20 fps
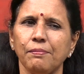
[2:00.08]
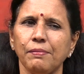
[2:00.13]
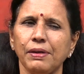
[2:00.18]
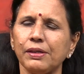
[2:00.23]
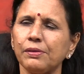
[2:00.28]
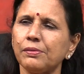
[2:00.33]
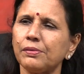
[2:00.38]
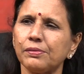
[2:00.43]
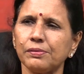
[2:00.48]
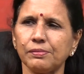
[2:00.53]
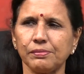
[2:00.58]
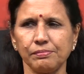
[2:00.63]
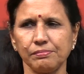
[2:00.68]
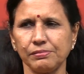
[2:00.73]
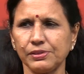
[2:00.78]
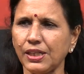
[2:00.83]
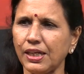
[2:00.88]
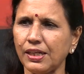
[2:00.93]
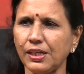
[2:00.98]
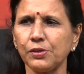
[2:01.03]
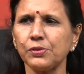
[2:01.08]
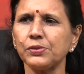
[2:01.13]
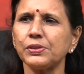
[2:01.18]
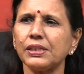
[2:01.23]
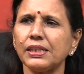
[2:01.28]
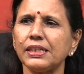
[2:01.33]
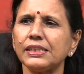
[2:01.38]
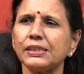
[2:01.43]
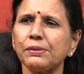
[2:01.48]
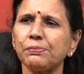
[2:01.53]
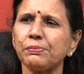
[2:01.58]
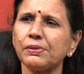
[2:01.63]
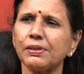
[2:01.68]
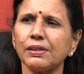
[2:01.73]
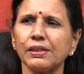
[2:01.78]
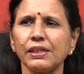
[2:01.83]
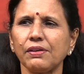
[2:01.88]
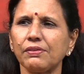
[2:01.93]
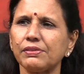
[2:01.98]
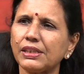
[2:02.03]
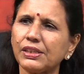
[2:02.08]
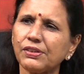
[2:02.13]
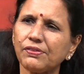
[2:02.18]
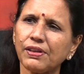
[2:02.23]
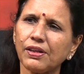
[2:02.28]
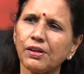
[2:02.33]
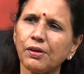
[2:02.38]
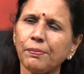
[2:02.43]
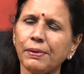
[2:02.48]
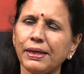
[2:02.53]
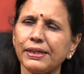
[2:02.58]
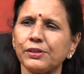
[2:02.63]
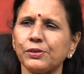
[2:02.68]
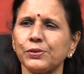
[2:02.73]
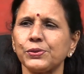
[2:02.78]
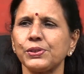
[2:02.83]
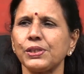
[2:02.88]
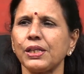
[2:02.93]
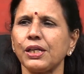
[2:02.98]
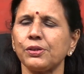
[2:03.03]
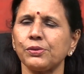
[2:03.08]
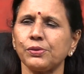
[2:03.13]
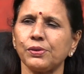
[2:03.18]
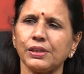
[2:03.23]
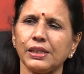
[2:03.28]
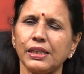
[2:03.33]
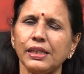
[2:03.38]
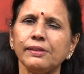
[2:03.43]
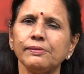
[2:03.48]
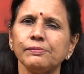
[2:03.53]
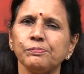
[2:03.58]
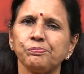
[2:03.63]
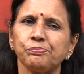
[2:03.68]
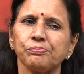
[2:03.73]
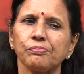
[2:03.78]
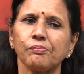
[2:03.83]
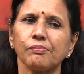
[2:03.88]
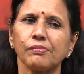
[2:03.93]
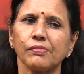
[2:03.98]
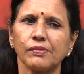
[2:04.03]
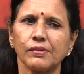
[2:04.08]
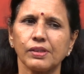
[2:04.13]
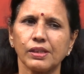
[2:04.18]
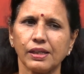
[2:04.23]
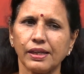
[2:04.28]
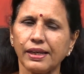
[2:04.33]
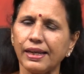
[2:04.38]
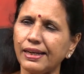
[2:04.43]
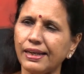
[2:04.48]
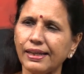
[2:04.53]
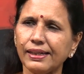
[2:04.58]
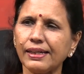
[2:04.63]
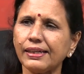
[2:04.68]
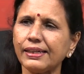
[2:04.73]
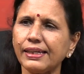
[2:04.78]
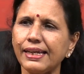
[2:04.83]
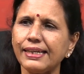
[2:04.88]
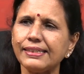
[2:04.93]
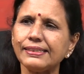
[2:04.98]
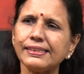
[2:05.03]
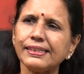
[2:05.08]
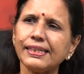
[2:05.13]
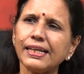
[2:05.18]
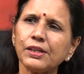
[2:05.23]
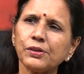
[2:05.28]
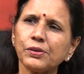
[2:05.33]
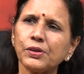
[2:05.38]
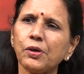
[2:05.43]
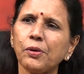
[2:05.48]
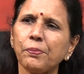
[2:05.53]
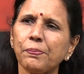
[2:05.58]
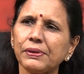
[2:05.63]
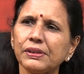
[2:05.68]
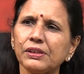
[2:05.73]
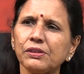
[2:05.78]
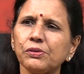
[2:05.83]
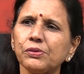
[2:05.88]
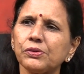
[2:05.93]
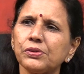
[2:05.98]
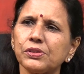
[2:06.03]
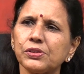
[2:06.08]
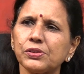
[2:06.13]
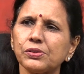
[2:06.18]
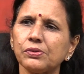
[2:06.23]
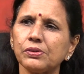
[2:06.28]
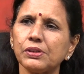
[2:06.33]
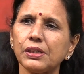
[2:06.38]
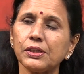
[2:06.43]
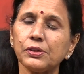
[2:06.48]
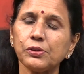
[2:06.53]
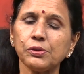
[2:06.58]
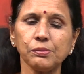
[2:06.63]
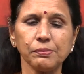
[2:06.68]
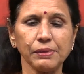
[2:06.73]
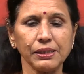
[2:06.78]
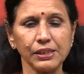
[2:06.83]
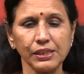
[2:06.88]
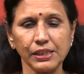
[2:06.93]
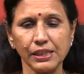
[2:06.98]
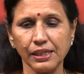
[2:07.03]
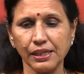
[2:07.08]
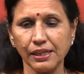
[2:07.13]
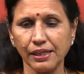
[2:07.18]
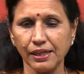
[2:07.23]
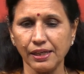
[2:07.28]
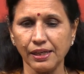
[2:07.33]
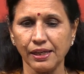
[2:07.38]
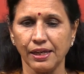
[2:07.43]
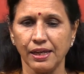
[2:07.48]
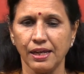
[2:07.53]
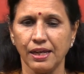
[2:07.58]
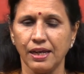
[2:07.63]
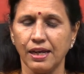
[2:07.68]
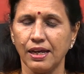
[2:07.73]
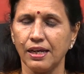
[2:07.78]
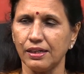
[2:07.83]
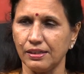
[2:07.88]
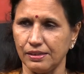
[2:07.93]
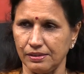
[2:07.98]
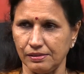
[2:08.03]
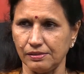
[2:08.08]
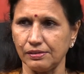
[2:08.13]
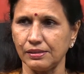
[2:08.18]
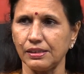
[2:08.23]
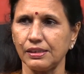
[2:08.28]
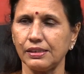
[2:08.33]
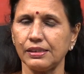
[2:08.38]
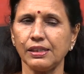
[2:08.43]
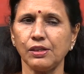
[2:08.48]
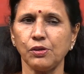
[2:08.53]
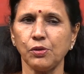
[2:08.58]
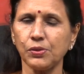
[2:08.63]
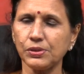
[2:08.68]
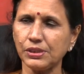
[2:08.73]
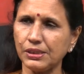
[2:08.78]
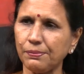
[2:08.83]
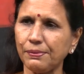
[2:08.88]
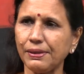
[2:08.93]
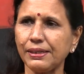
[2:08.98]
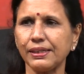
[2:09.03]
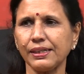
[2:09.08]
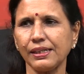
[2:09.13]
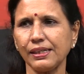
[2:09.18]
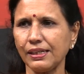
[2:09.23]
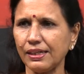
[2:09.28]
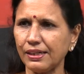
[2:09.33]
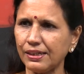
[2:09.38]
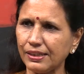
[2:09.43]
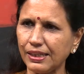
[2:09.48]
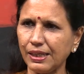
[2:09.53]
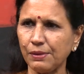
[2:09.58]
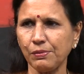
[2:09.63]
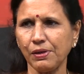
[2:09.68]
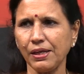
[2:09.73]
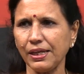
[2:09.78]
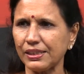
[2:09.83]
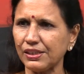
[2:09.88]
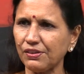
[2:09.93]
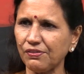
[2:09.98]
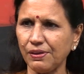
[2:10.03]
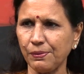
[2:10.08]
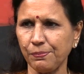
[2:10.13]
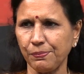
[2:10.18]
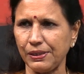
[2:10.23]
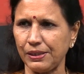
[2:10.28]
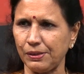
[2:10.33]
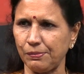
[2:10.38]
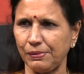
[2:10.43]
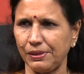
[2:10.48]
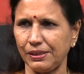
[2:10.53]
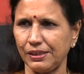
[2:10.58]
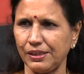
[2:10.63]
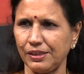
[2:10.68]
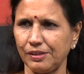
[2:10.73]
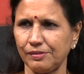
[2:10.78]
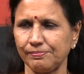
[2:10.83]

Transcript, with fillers: మనం చాలా రోజులుగా చెప్తున్నాం కవిత త్వరలో బయటకు వస్తారు అని ఎలాగ కేసీఆర్ కూడా ఒప్పందం కుదుర్చుకున్నట్టు మనకి ఇది లోక్సభ ఎన్నికల టైంలో అర్థమైపోయింది